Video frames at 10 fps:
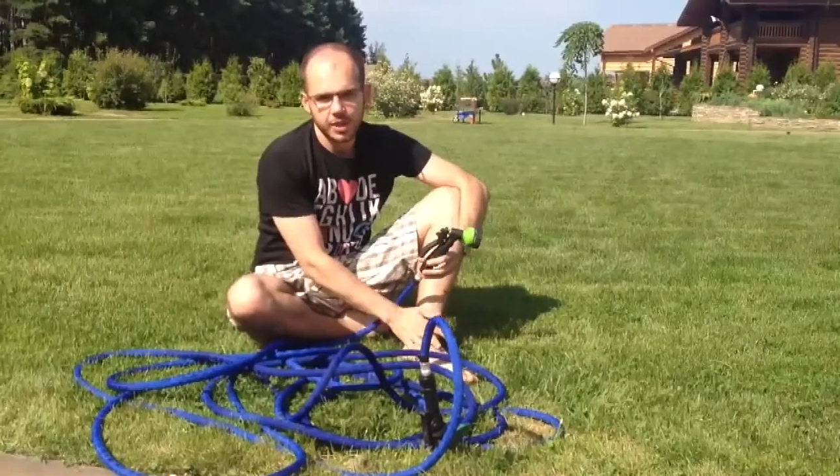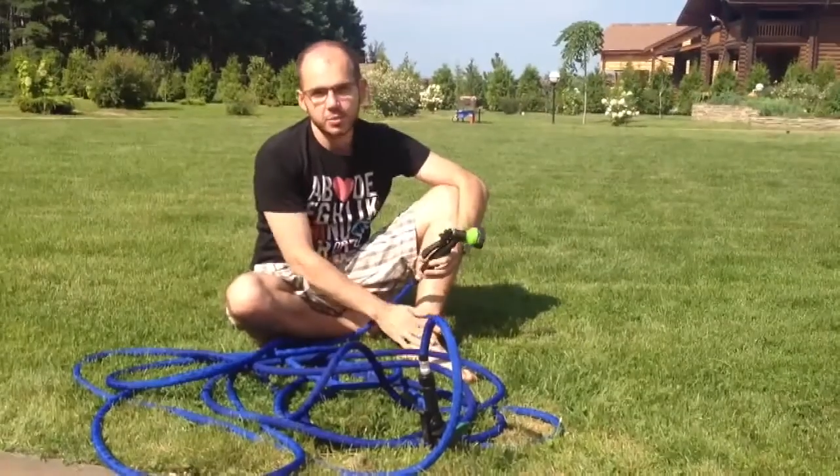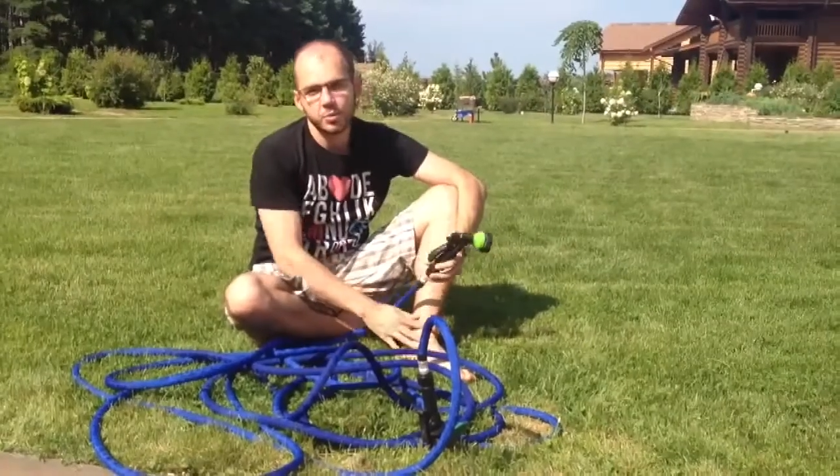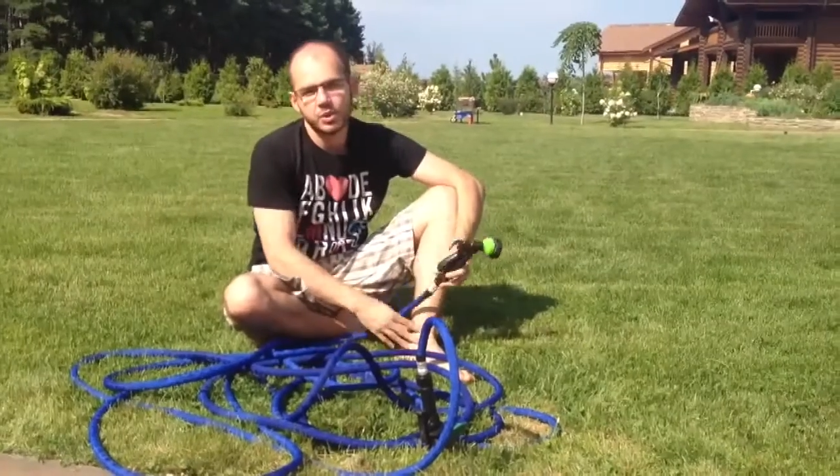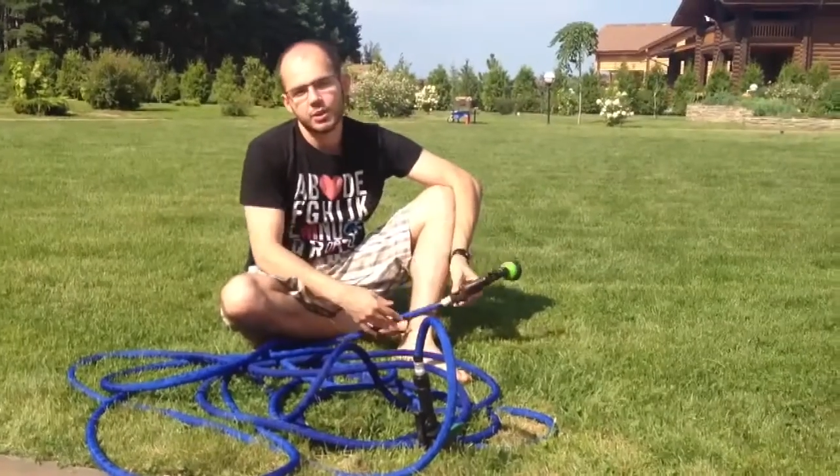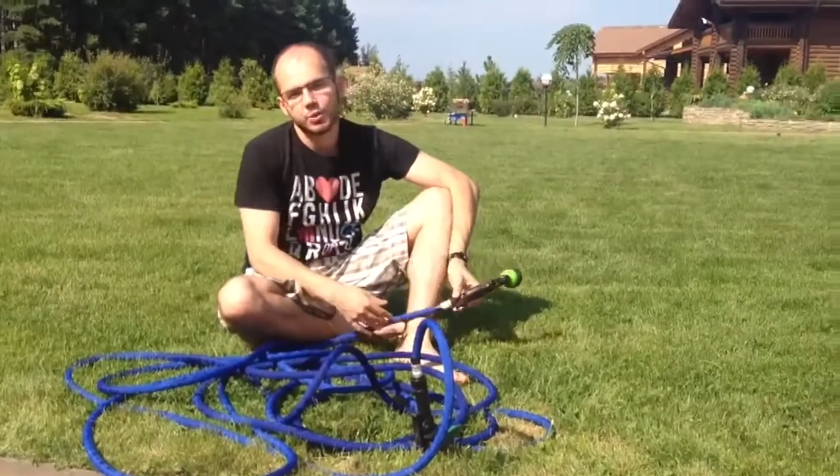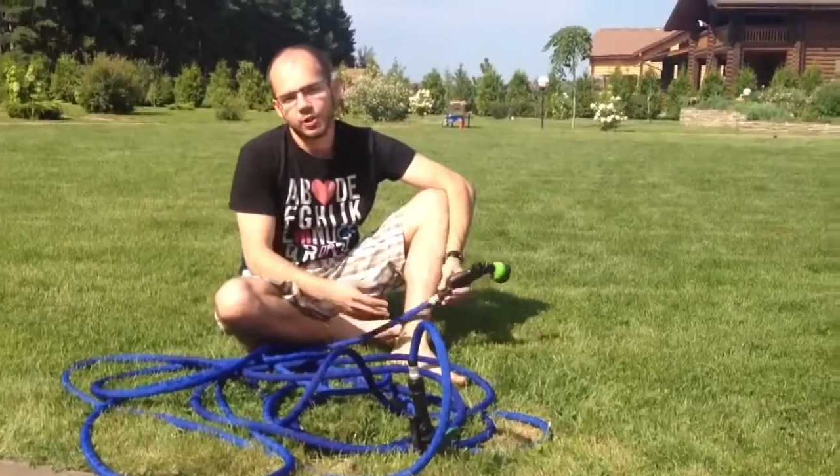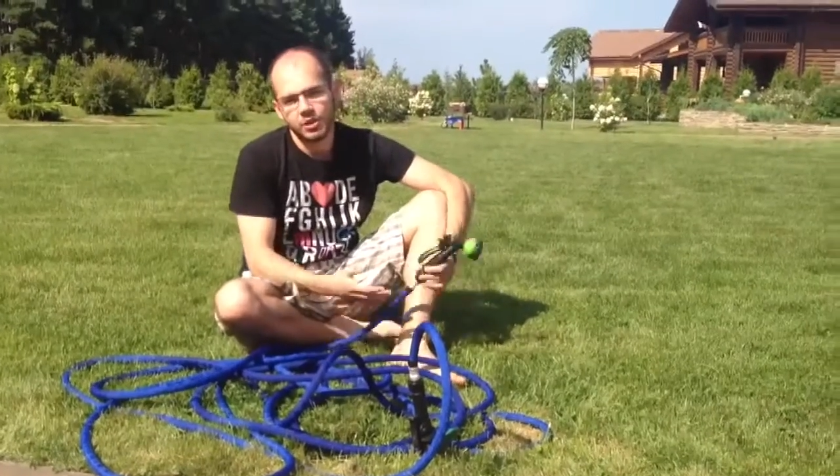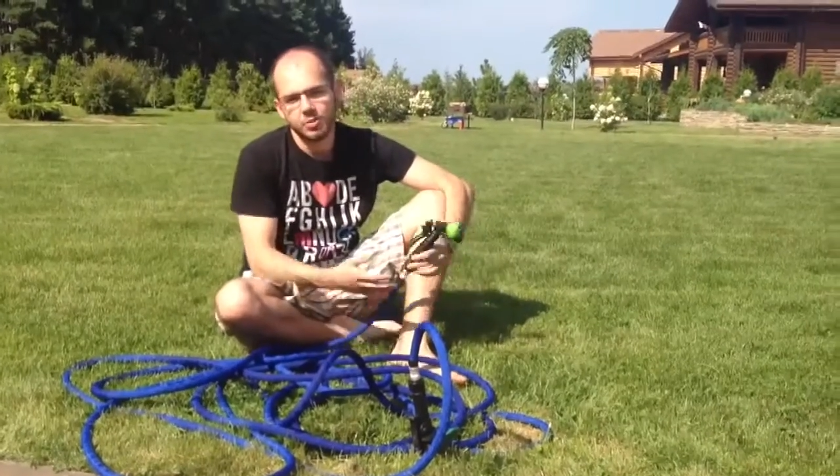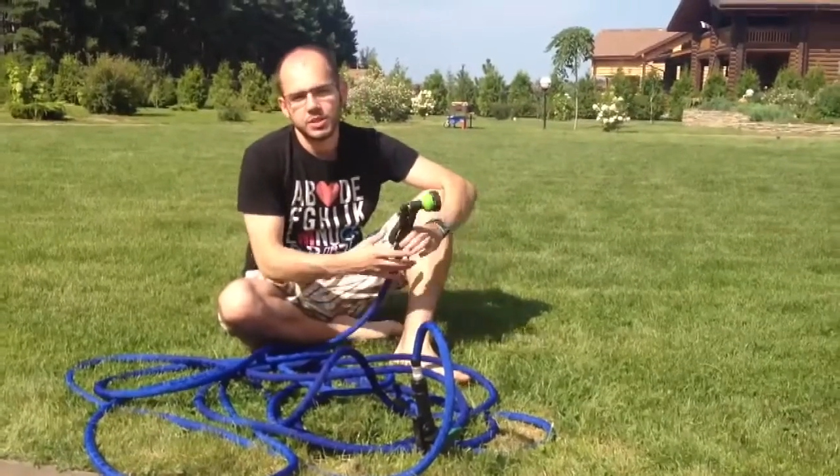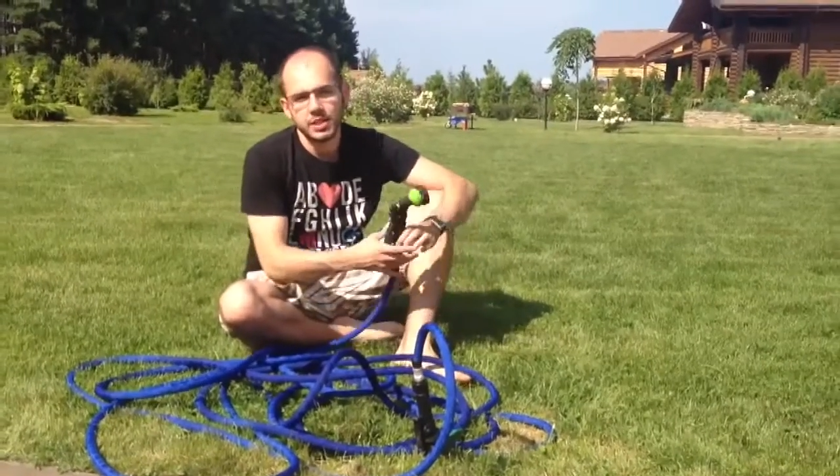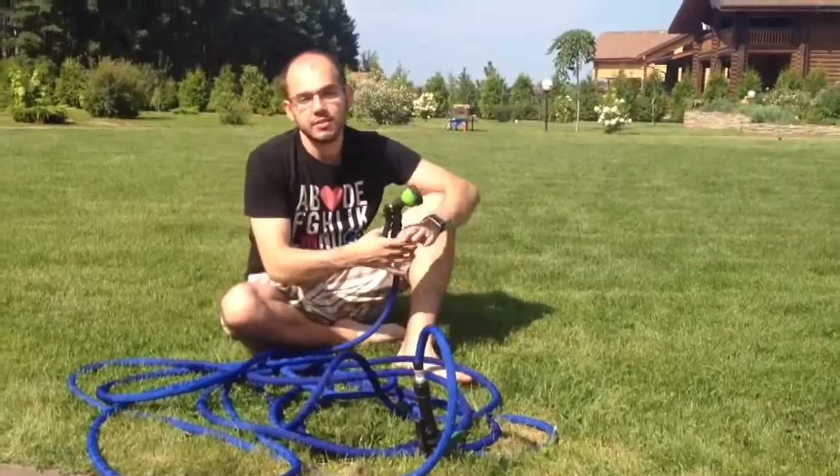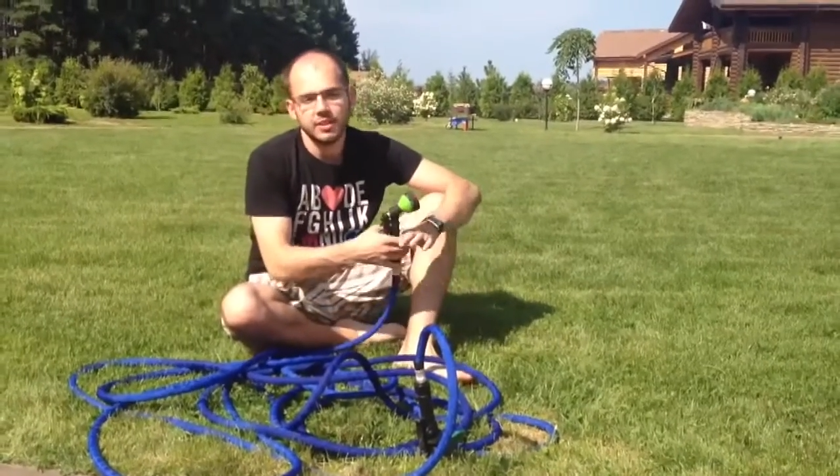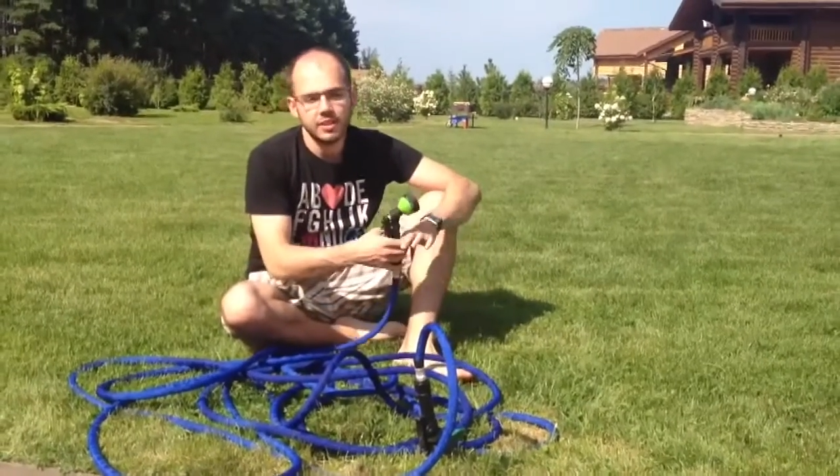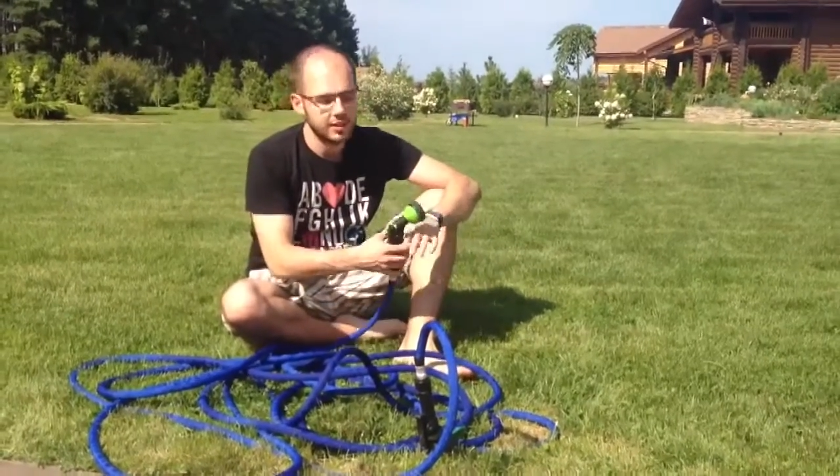поэтому маркетологи
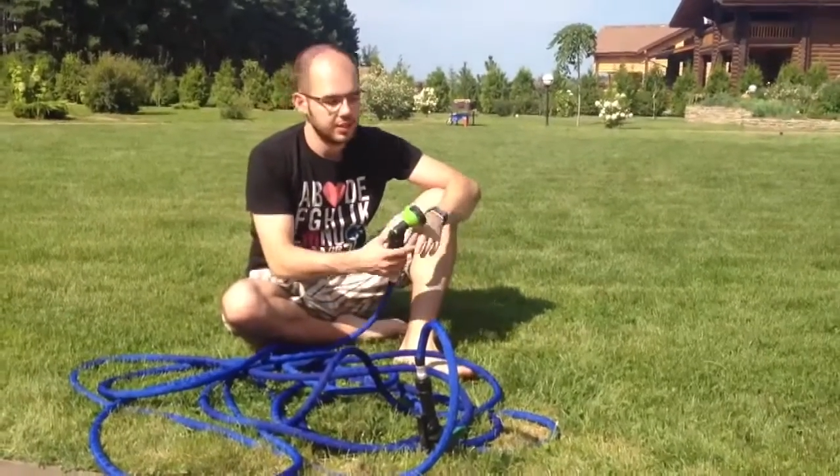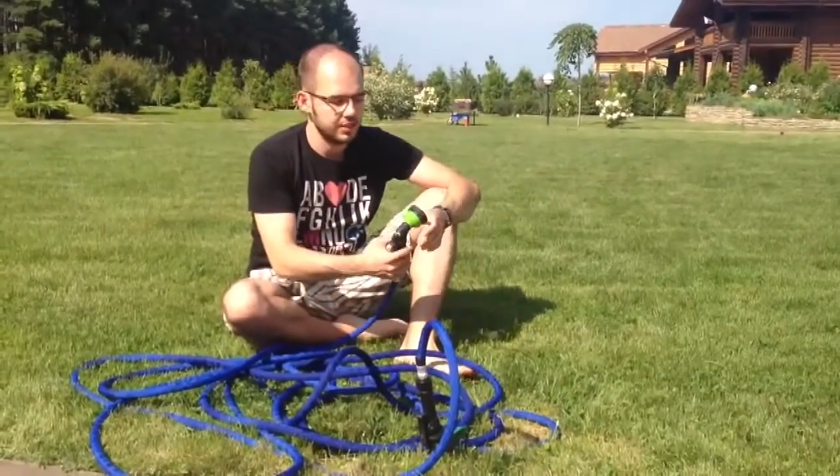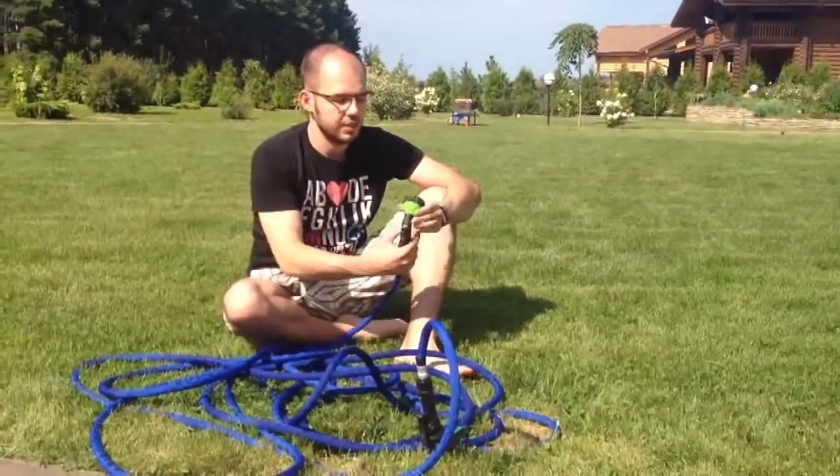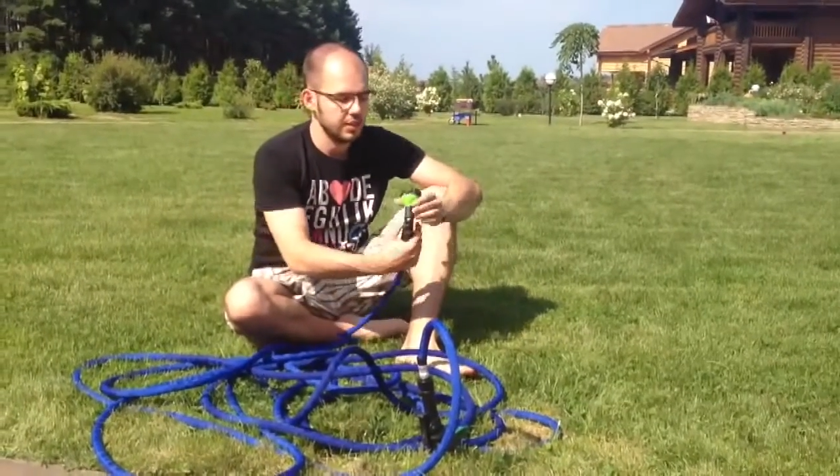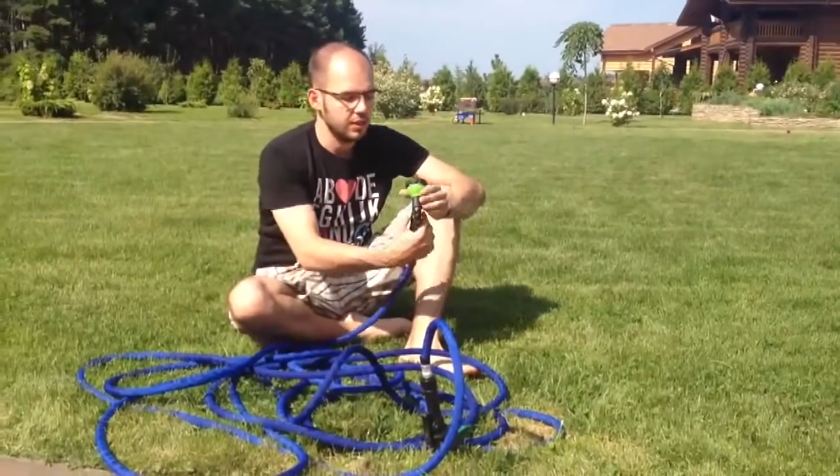написали в 3 раза.